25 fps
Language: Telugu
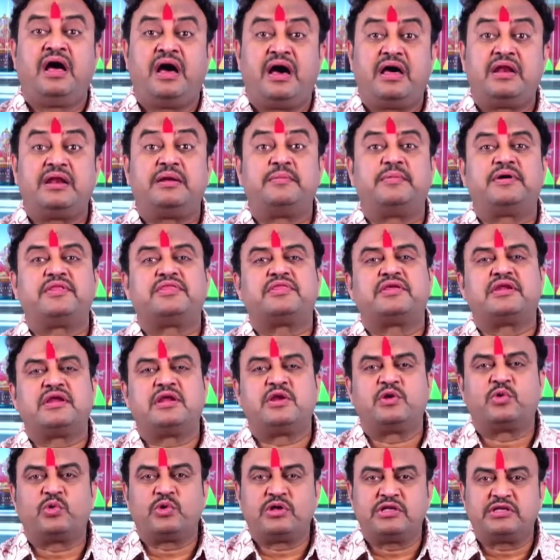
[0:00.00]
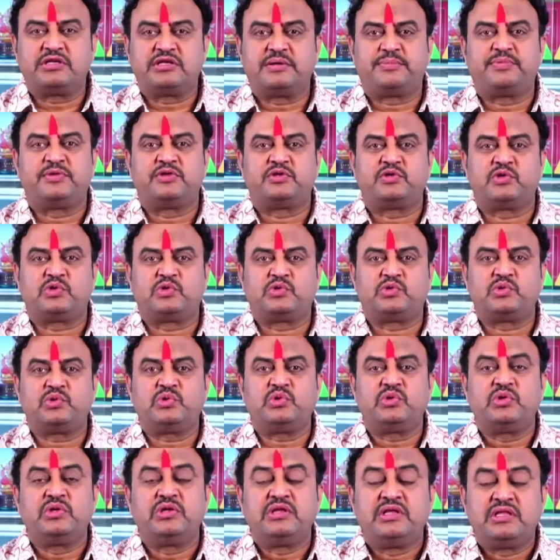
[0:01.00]
అనే మంత్రాన్ని కూడా జపించవచ్చు
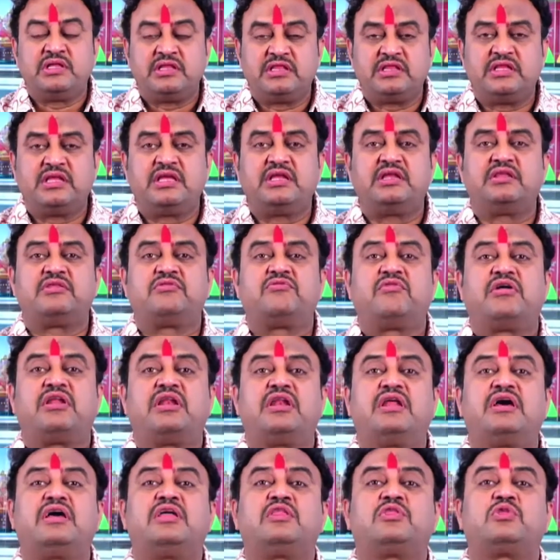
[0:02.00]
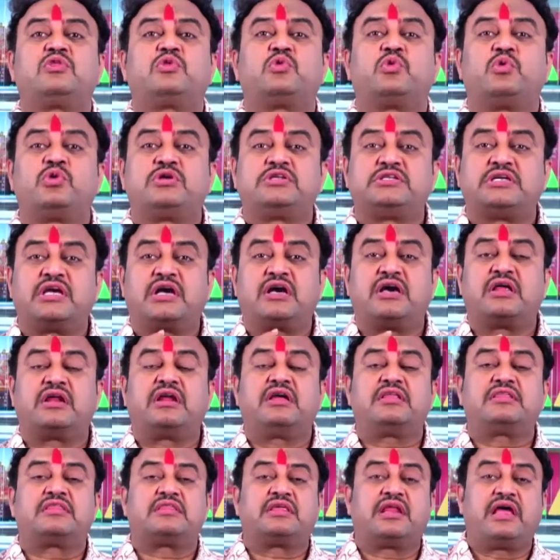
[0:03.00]
దీని వల్ల త్రోట్ చక్ర
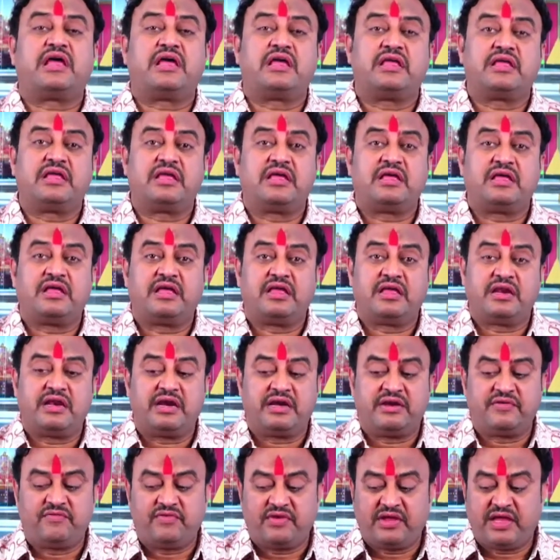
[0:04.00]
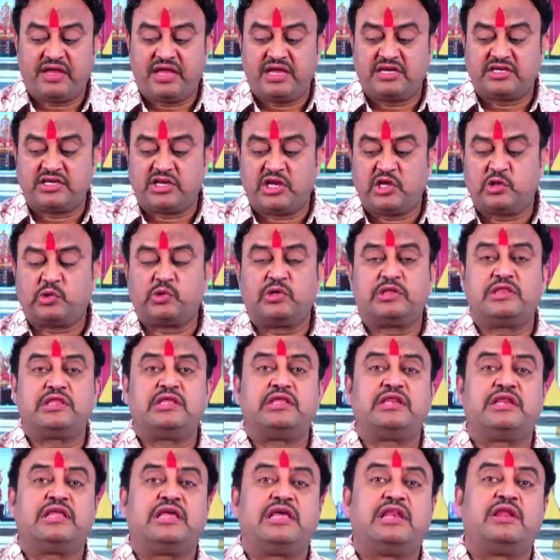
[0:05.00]
రెటిఫికేషన్ అవుతుంది
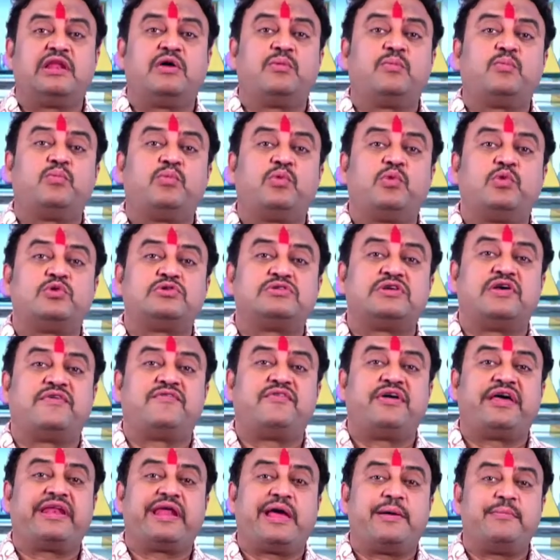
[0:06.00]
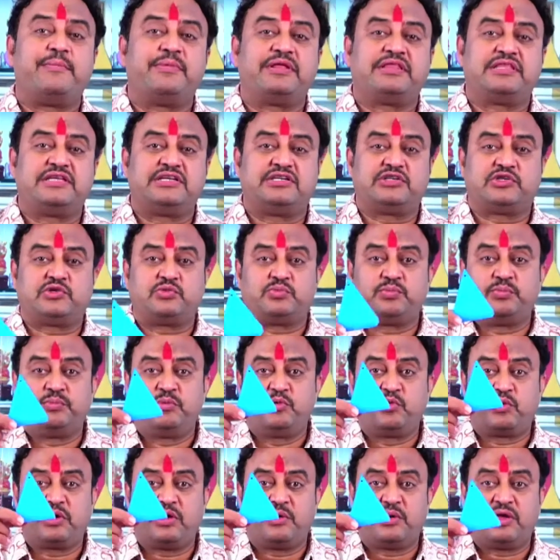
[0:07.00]
నీలం బ్లూ సఫైర్ అమెథిస్ట్
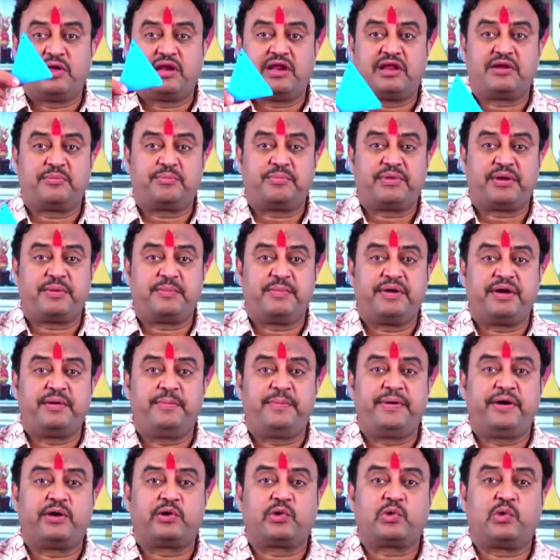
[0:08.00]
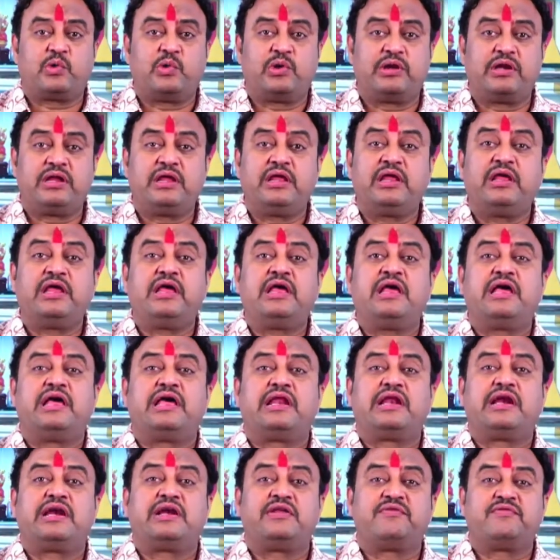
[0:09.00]
బ్లూ కలర్ పిరమిడ్ పెట్టుకొని
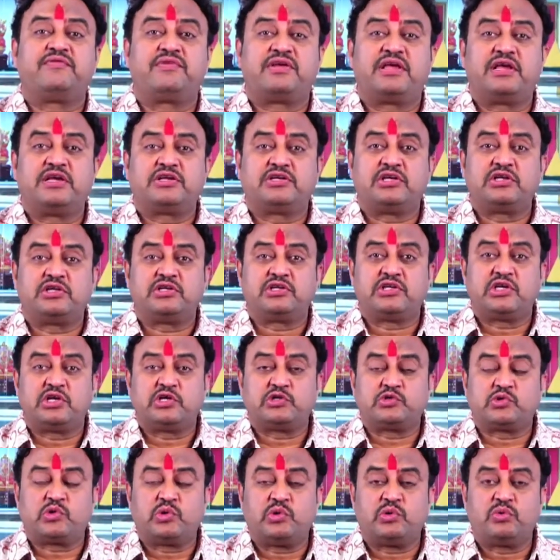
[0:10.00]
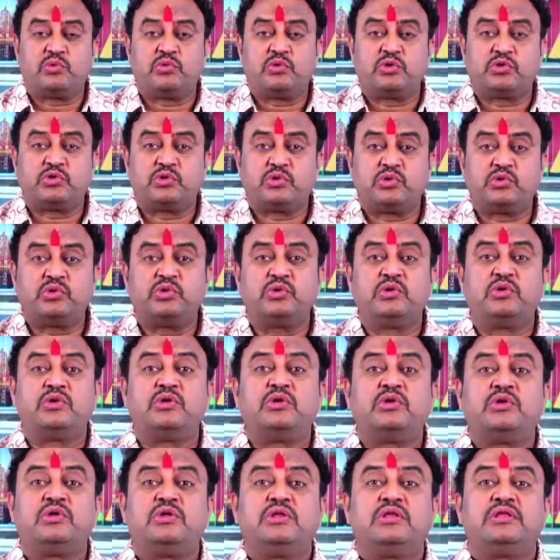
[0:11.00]
రెటిఫికేషన్ చేసుకోవచ్చు
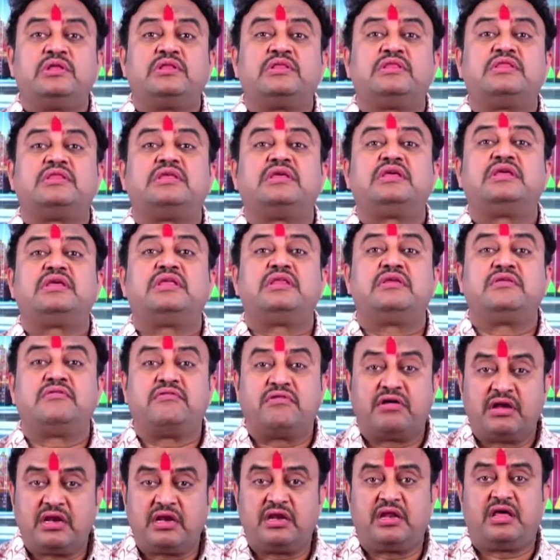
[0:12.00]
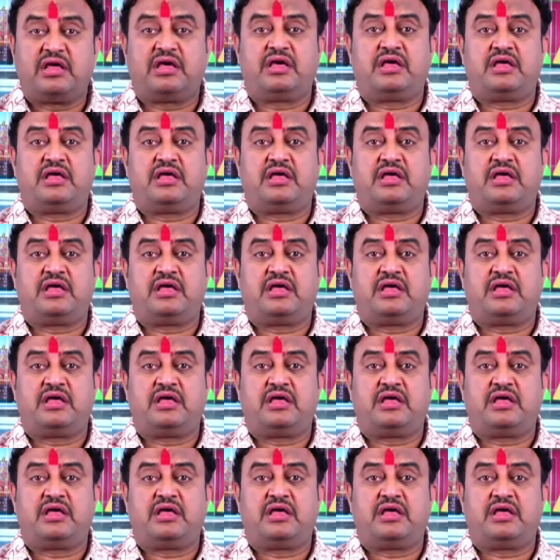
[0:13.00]
దీనివల్ల